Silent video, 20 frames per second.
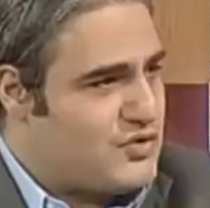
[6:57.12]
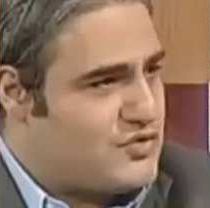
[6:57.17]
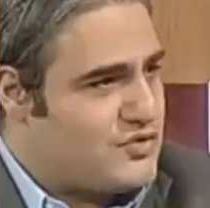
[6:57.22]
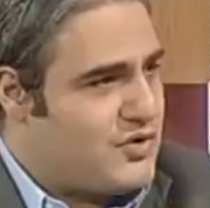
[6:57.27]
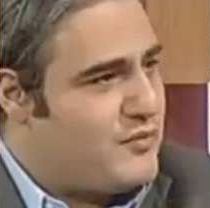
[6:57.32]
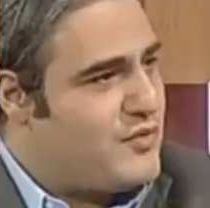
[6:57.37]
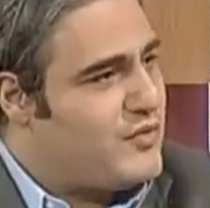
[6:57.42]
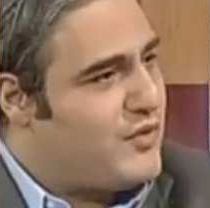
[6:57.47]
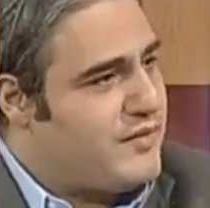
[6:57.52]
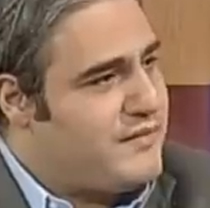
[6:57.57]

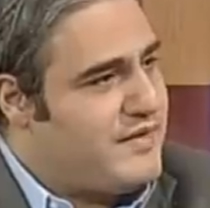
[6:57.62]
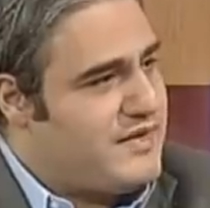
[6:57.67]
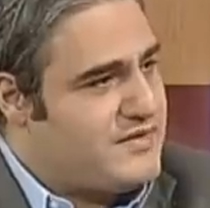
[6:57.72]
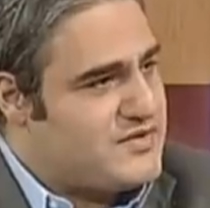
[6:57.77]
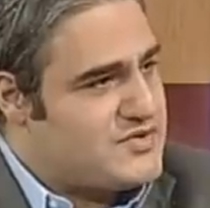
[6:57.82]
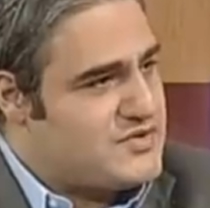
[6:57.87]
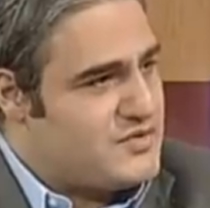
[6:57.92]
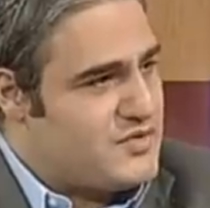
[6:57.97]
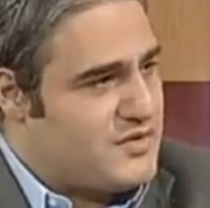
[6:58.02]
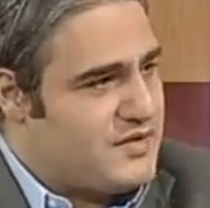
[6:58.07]
الشغل من وراء بحث
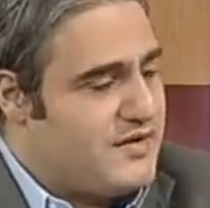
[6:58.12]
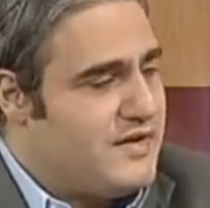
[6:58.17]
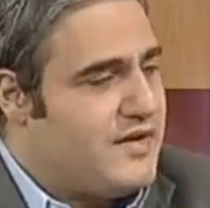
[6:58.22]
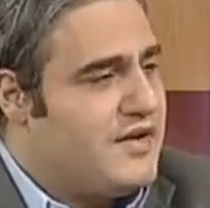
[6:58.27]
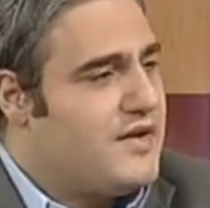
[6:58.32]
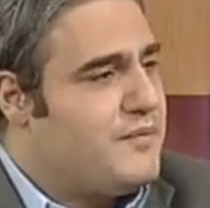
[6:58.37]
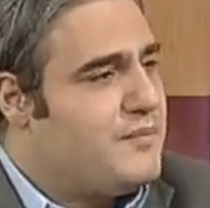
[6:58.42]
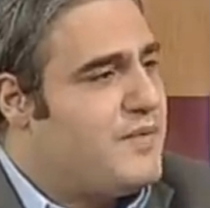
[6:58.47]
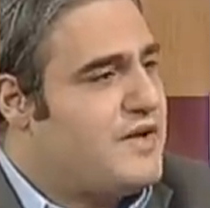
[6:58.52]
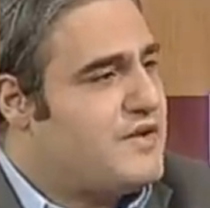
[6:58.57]
الصوت
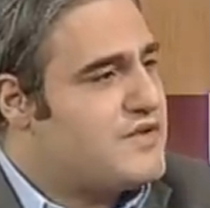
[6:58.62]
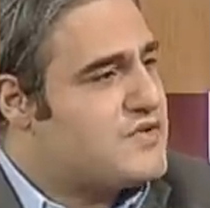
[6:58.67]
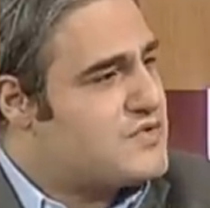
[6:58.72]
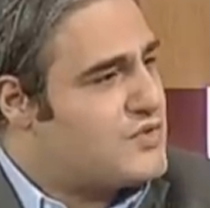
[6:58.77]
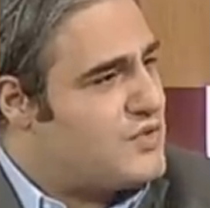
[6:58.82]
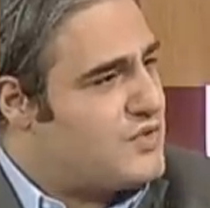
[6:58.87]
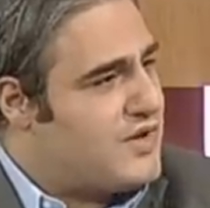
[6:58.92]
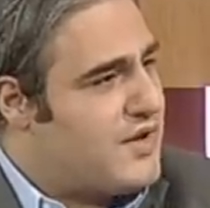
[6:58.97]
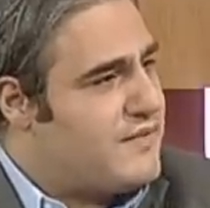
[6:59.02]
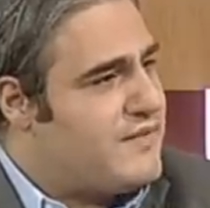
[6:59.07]
بحث
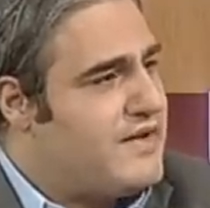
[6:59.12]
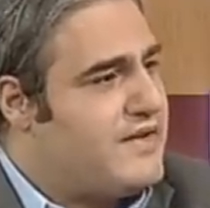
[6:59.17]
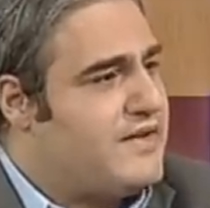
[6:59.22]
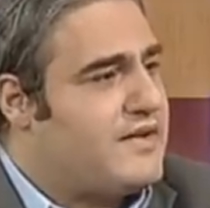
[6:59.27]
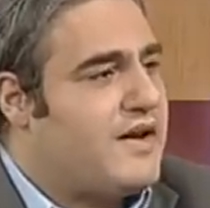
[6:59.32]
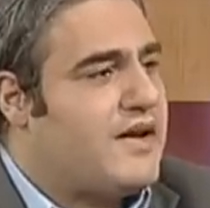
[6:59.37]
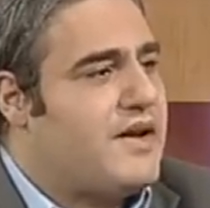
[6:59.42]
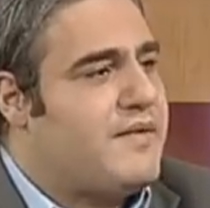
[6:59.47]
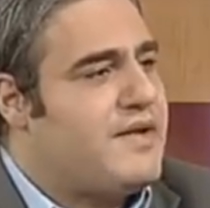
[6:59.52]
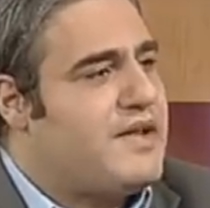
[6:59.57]
الصوت كمان
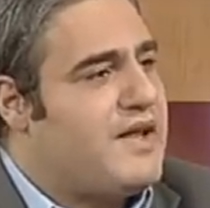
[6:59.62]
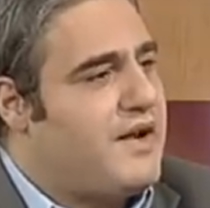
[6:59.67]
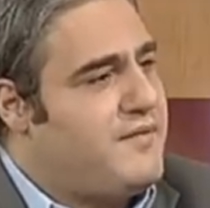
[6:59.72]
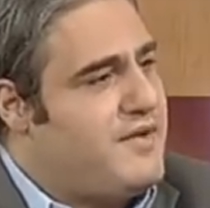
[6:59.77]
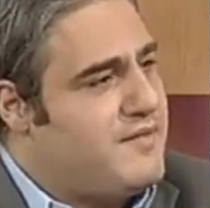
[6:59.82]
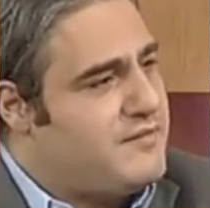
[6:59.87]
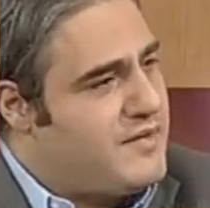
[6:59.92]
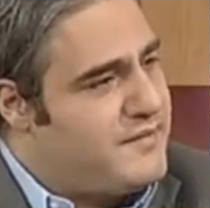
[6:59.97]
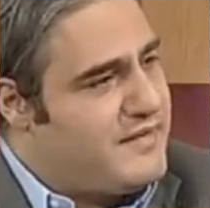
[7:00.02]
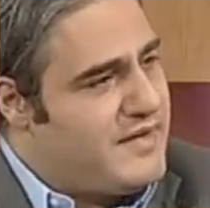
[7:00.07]
تقريبا 40%
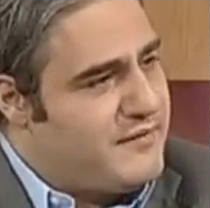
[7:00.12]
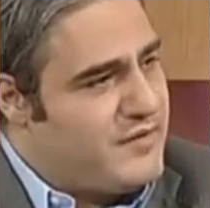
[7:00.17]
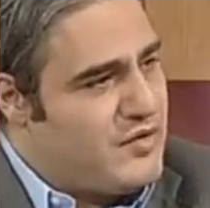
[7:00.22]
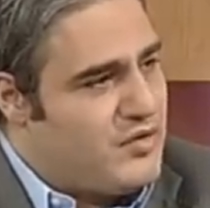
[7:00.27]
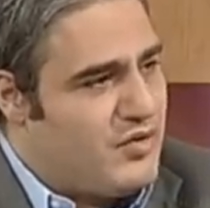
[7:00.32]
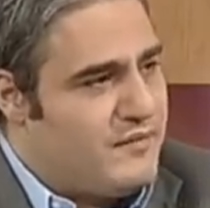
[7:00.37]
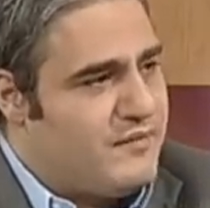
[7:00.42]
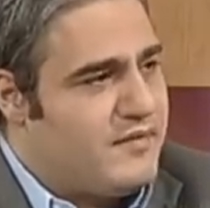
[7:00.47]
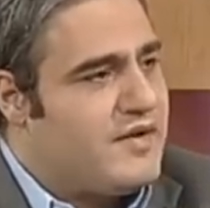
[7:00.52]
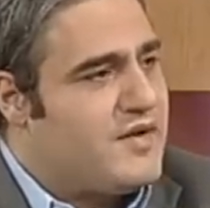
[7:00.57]

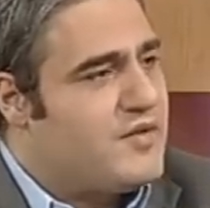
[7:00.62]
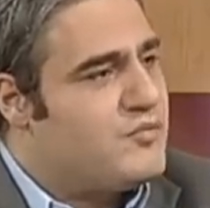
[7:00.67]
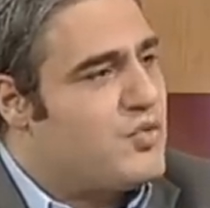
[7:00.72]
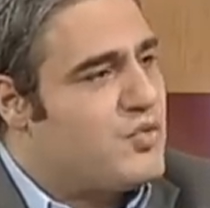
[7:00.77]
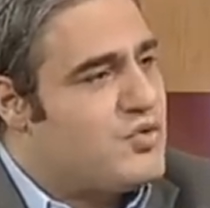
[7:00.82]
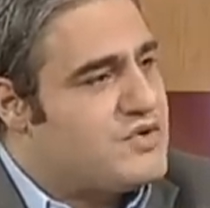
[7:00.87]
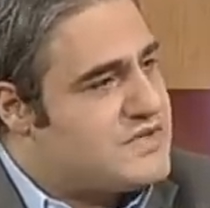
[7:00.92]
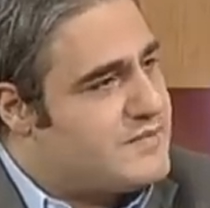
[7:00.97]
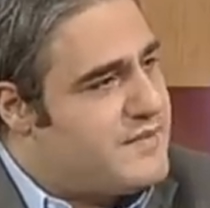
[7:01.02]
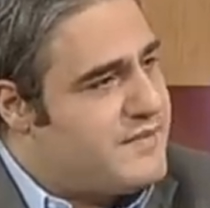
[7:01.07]
منهم
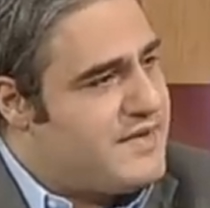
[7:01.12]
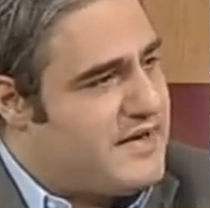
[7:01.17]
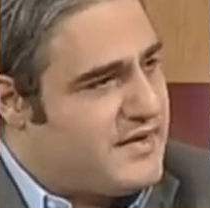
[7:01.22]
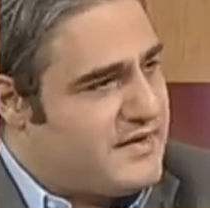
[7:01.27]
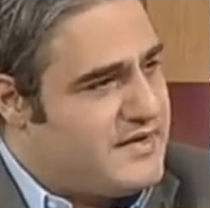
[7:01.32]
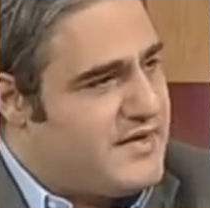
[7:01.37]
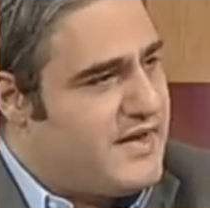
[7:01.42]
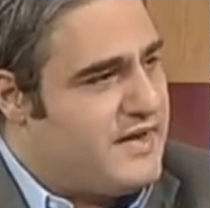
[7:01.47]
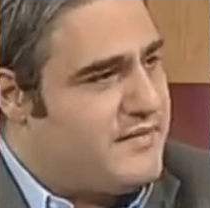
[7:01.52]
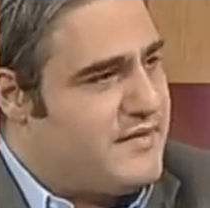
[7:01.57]
بكون سببها
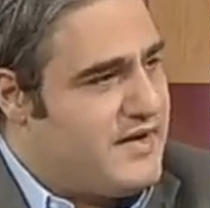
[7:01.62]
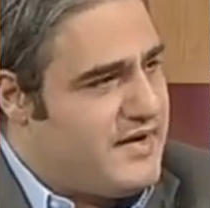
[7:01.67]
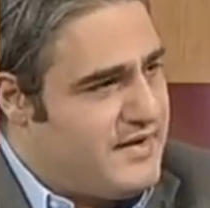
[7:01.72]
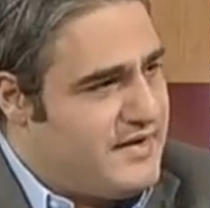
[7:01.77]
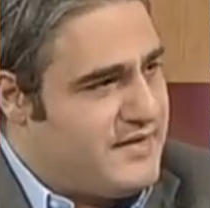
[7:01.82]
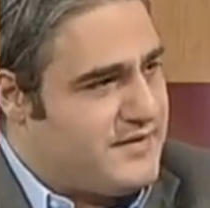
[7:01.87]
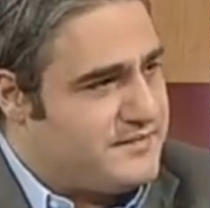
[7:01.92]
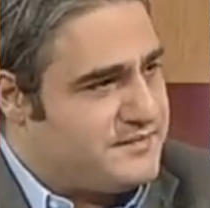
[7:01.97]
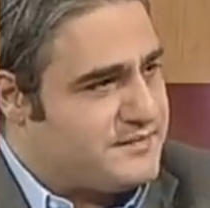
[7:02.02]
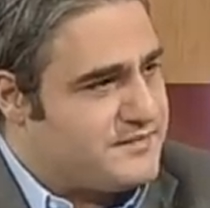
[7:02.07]
ارتداد
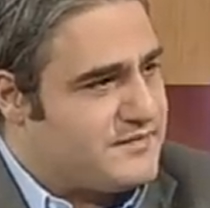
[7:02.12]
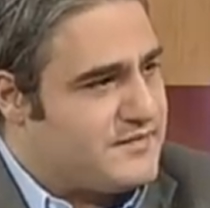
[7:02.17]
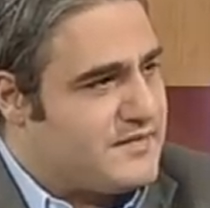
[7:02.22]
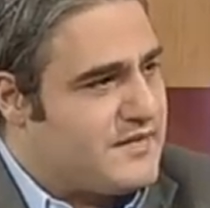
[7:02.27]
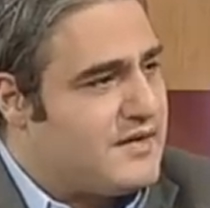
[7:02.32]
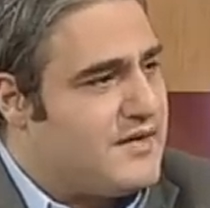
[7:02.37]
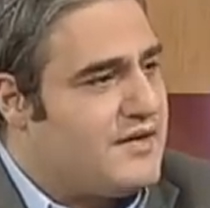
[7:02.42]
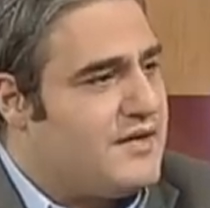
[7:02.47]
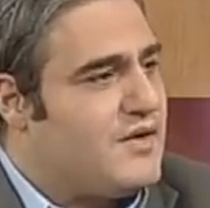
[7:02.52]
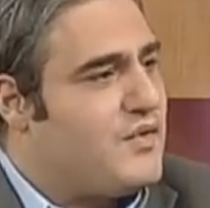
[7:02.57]
مرئي أوف.
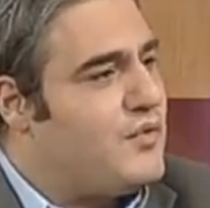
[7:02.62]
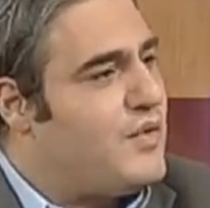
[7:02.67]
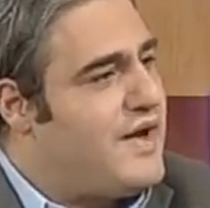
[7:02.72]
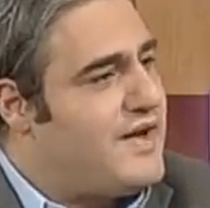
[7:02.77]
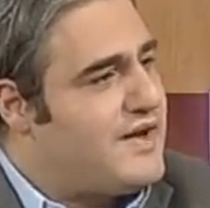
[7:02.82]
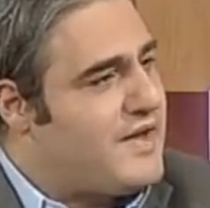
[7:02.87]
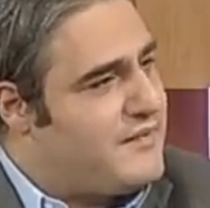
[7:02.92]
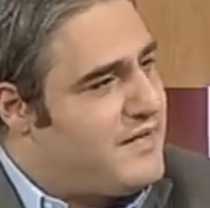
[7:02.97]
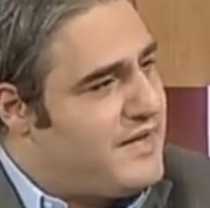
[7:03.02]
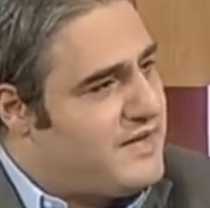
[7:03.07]

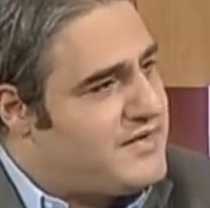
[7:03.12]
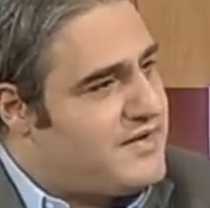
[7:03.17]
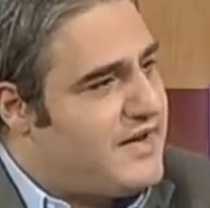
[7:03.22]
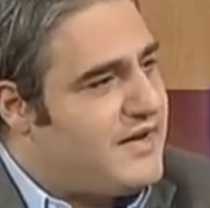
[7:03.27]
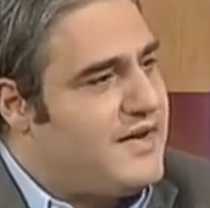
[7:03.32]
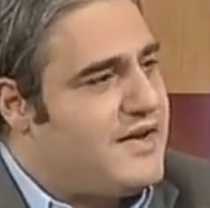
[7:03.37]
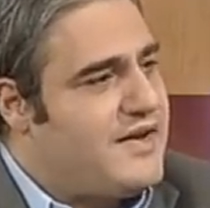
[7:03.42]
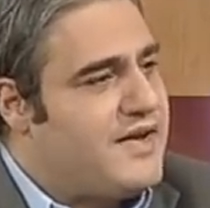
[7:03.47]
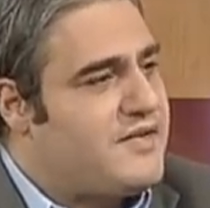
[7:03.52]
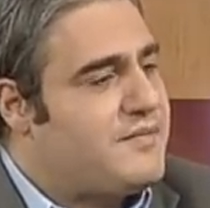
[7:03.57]
وهي كمان
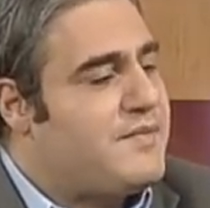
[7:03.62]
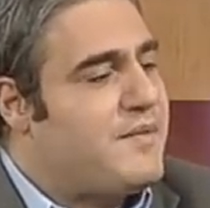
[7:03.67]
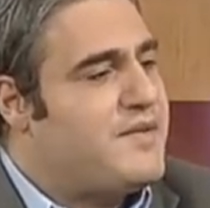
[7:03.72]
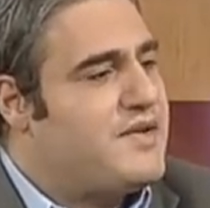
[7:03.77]
شغل الناس ما